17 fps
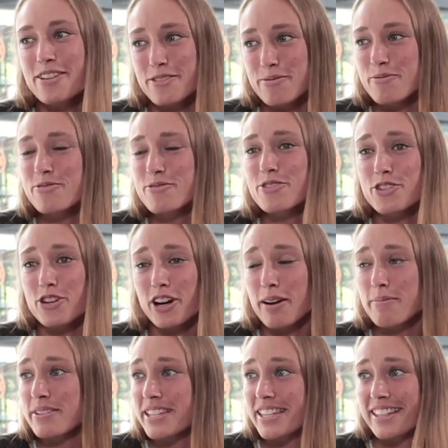todo mundo
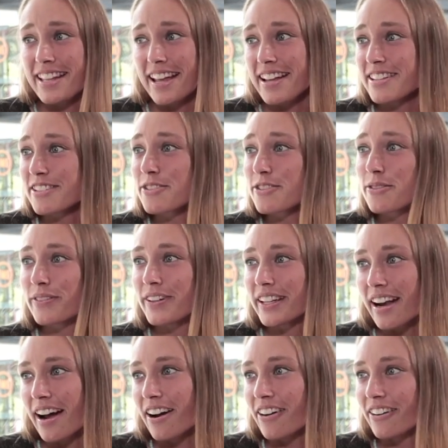joga beach tennis no
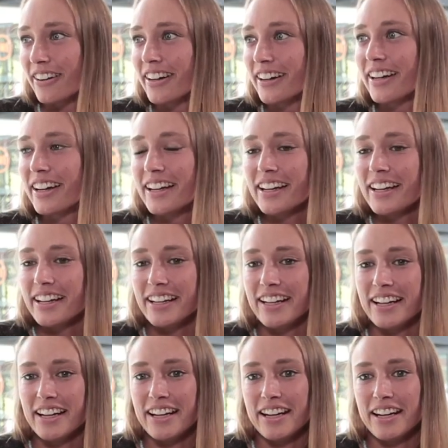verão
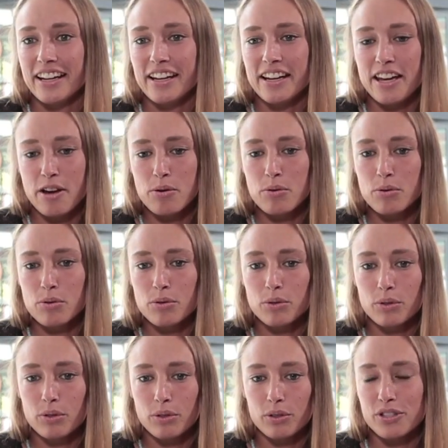eh,
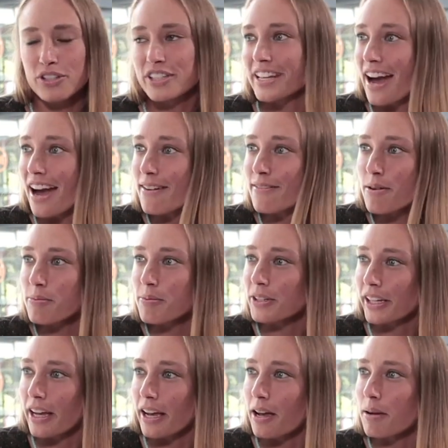eu esquiava
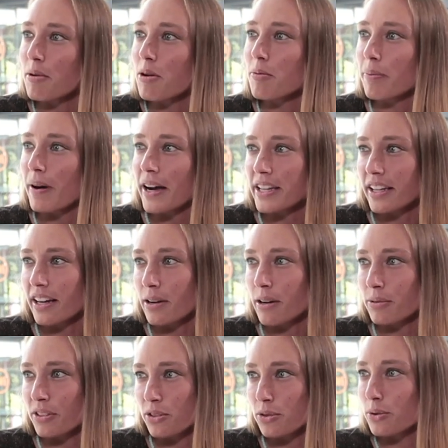porque meu pai
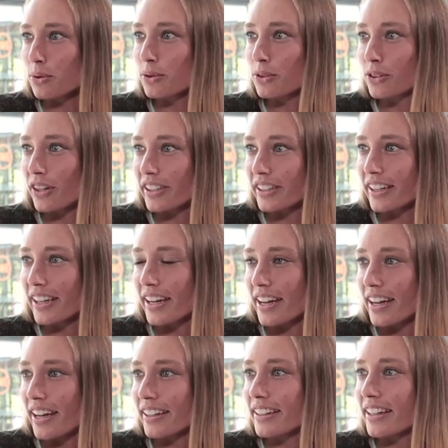era um instrutor
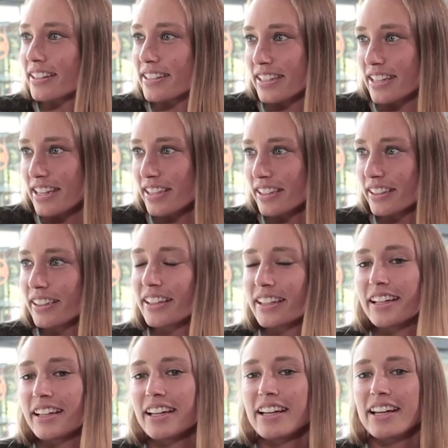de, de esqui
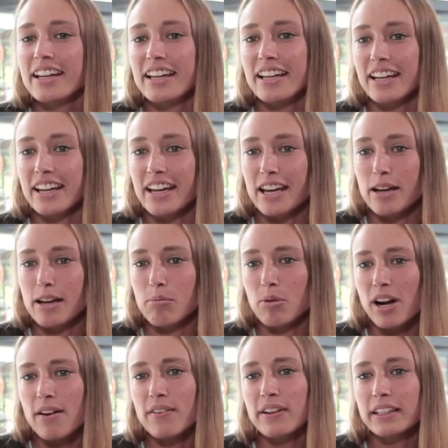e
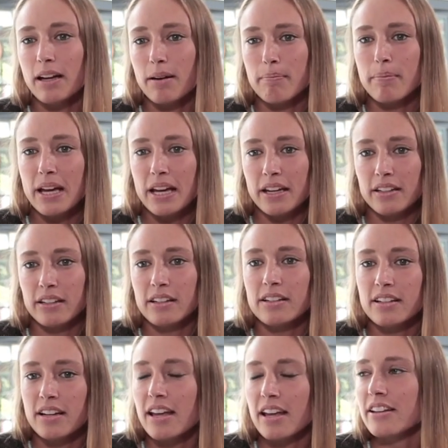morava também
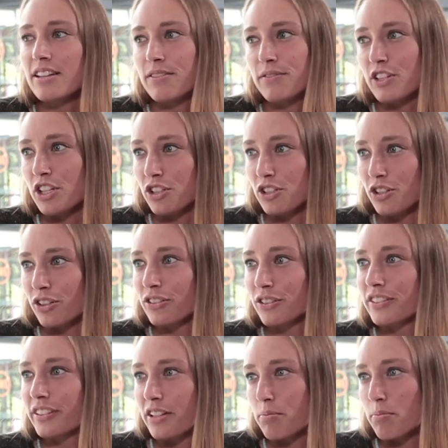em
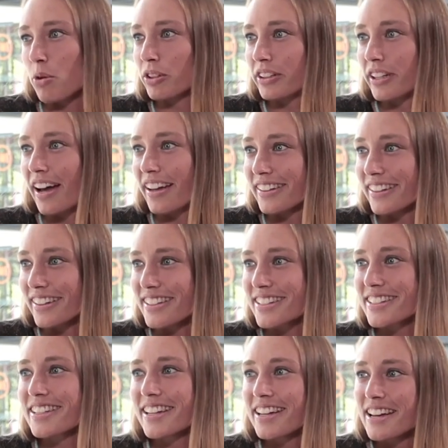Livigno nas
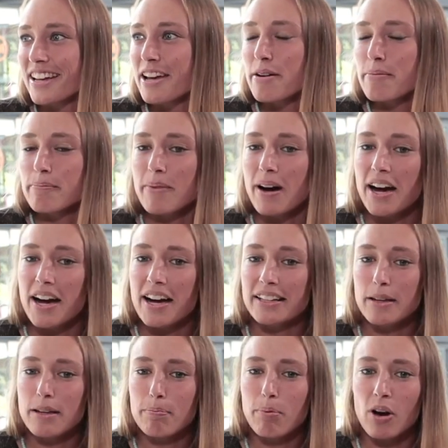montanhas
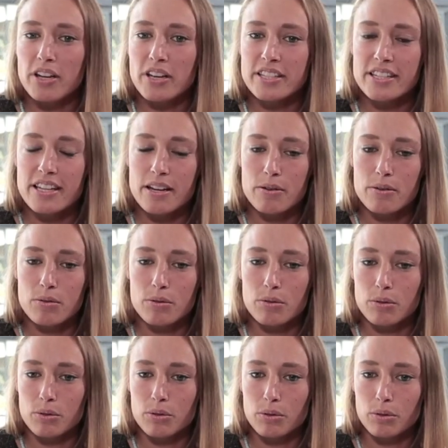mas depois
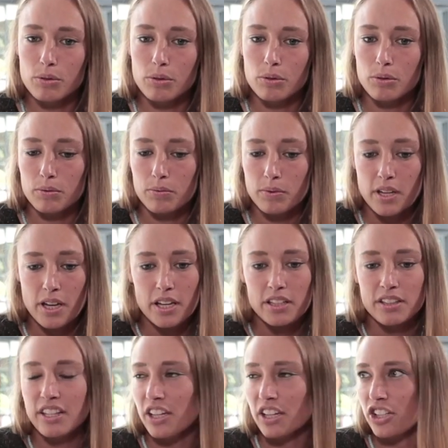eu
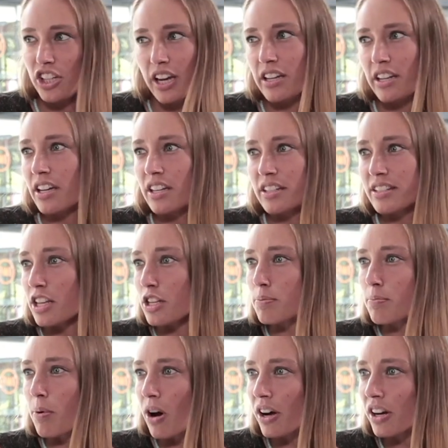deixei esse
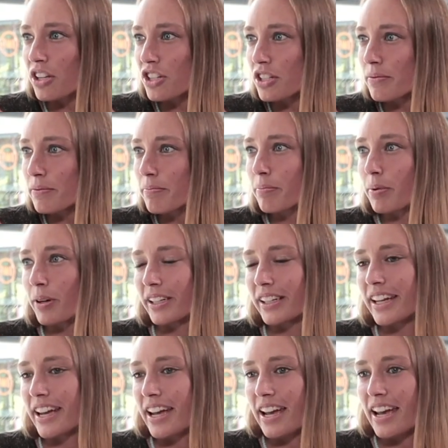esporte
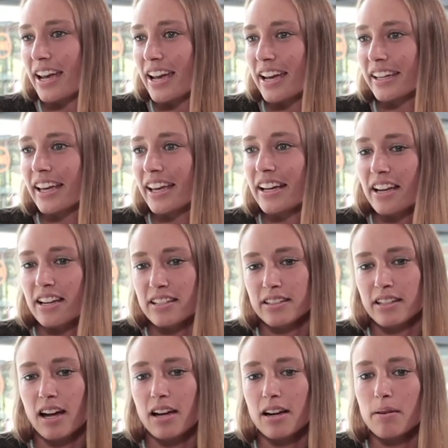porque queria
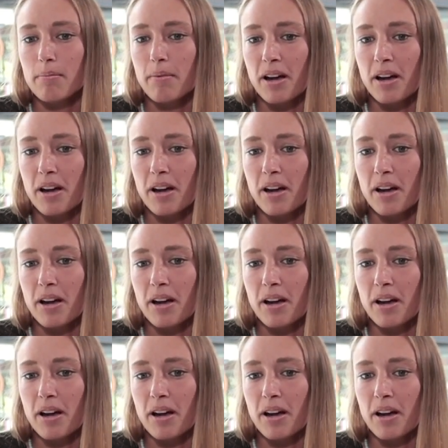estar